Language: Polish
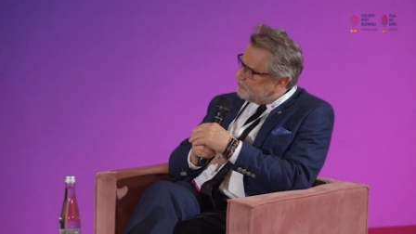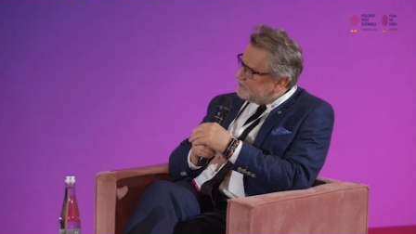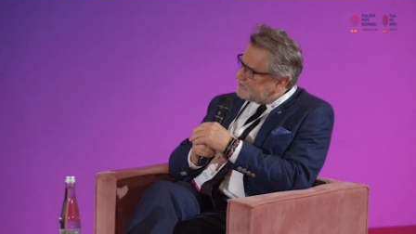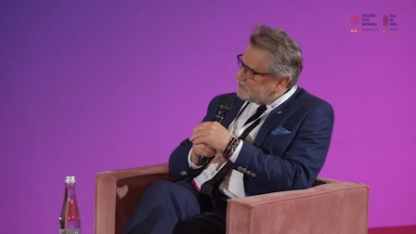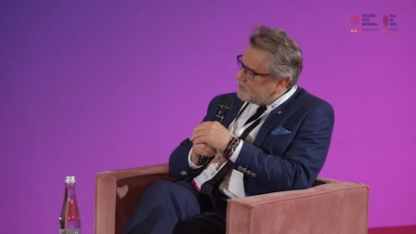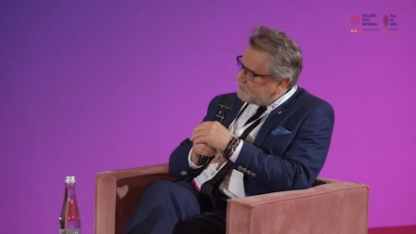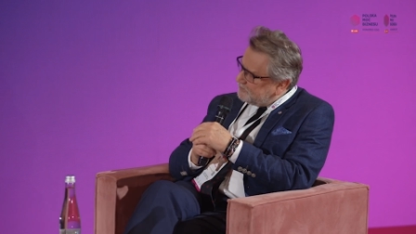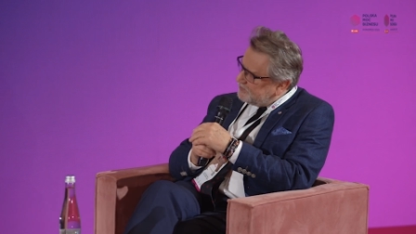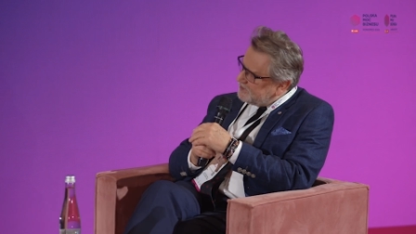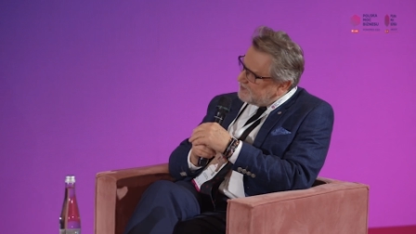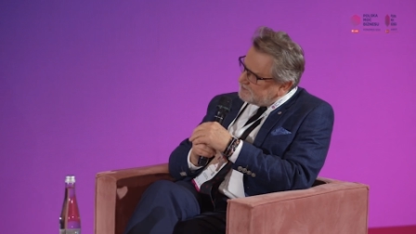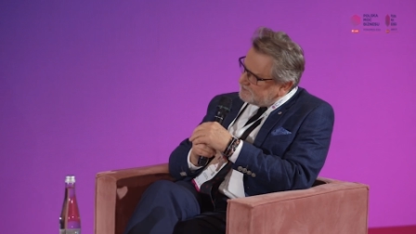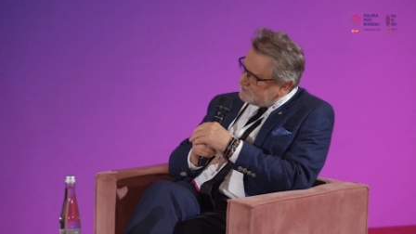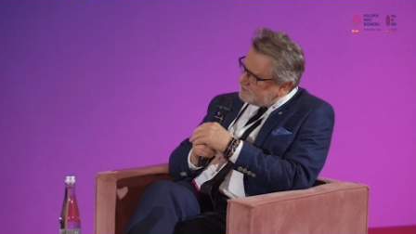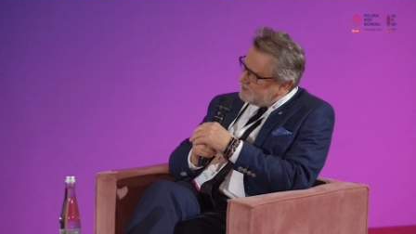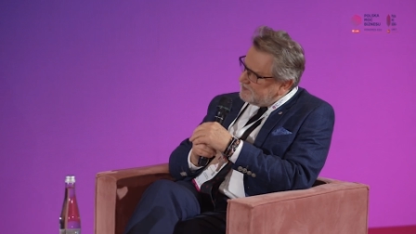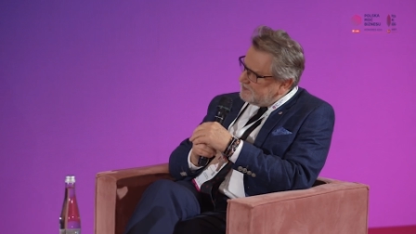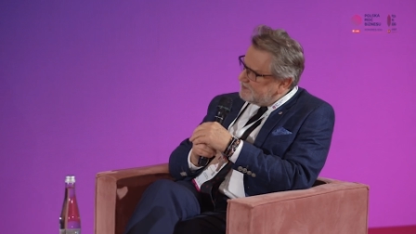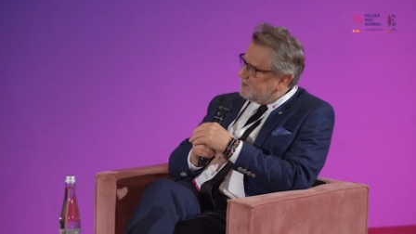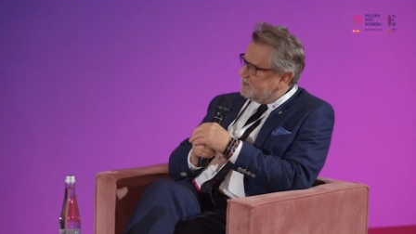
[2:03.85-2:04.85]
Jest
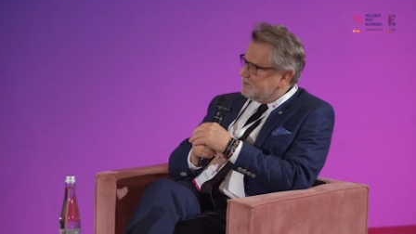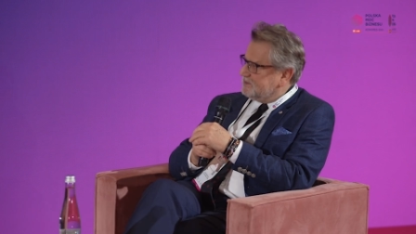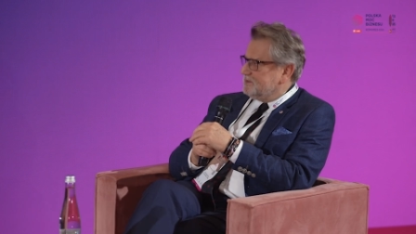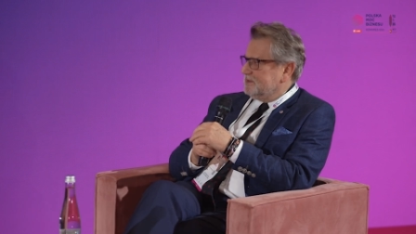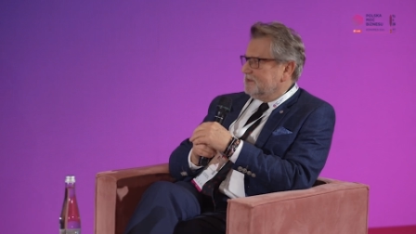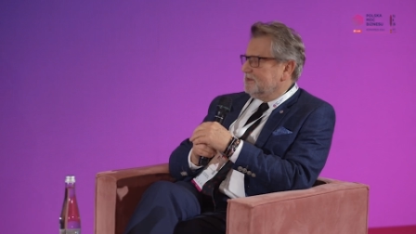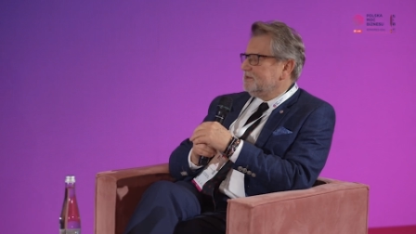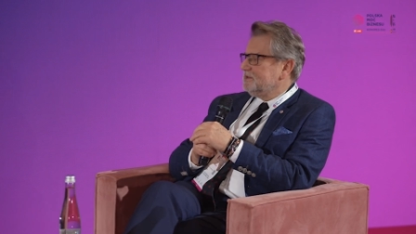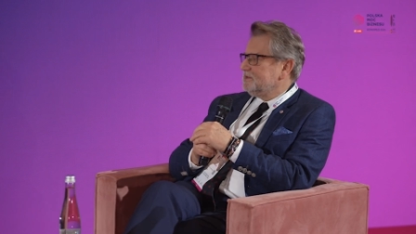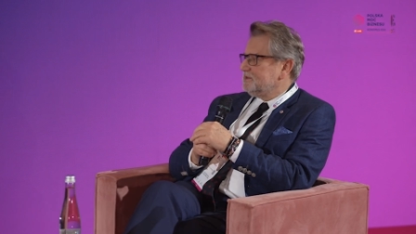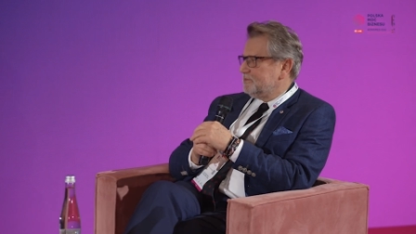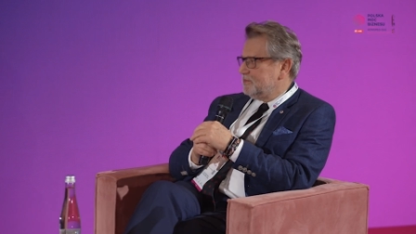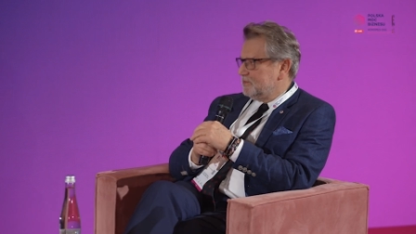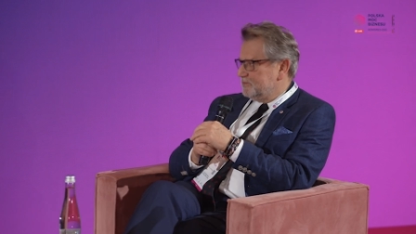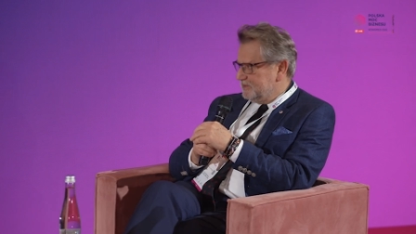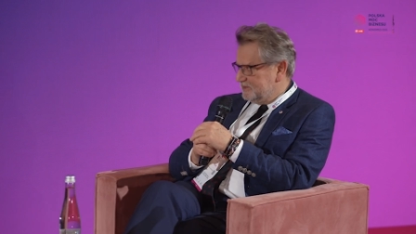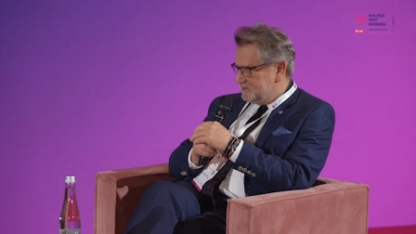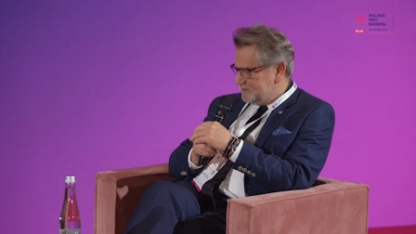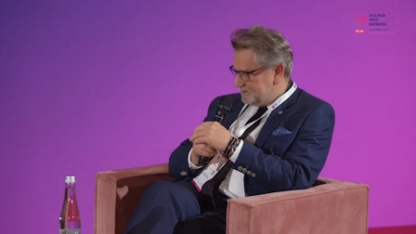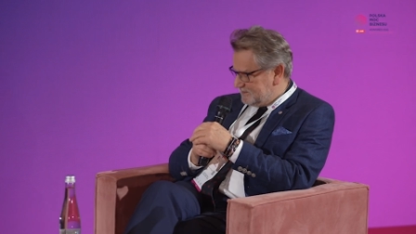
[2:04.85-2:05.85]
kompletnie inaczej. Żeby
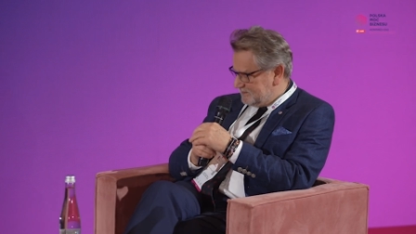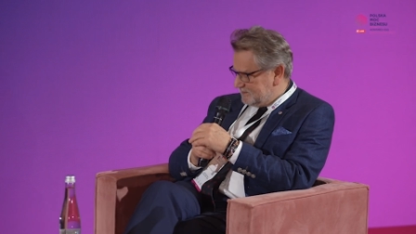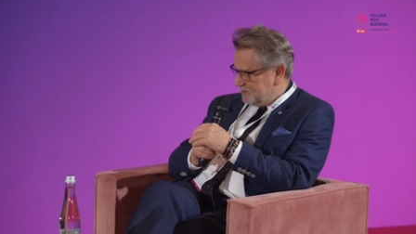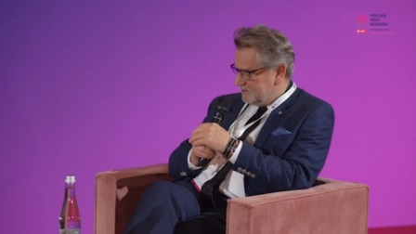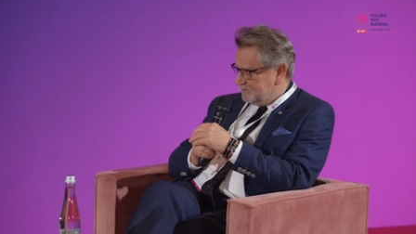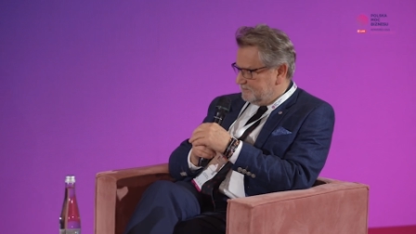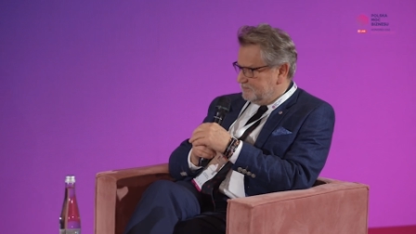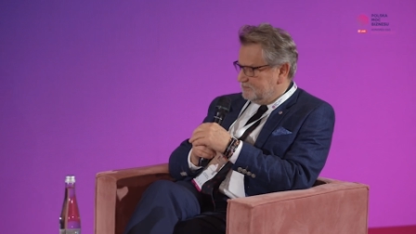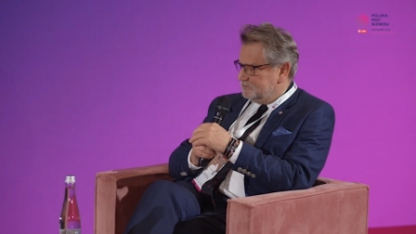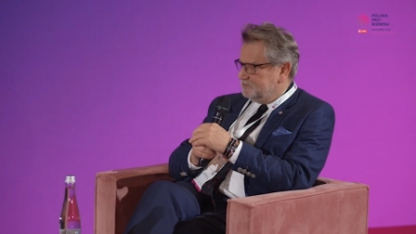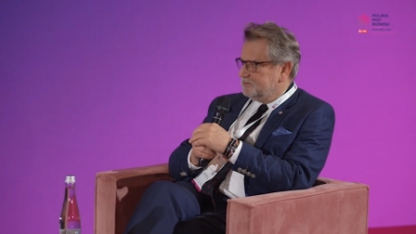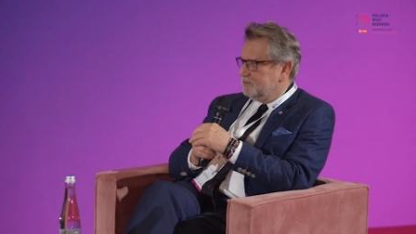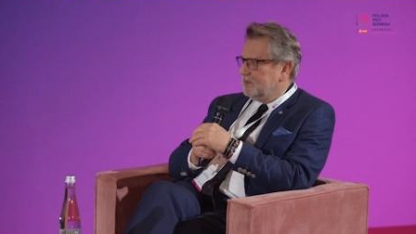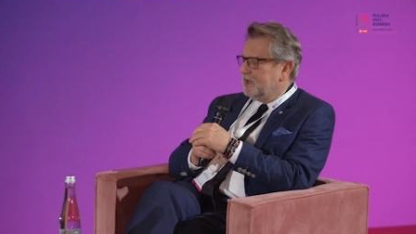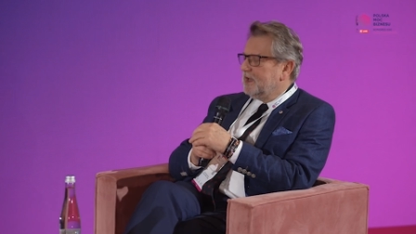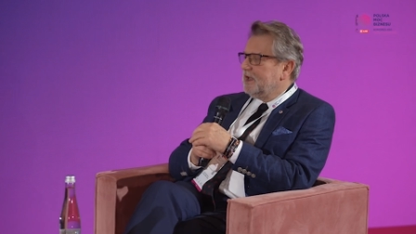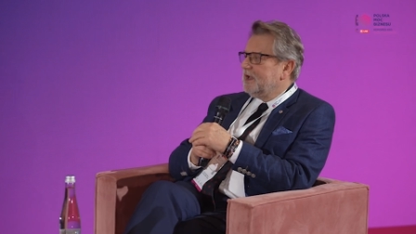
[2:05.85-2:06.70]
być zdrowym,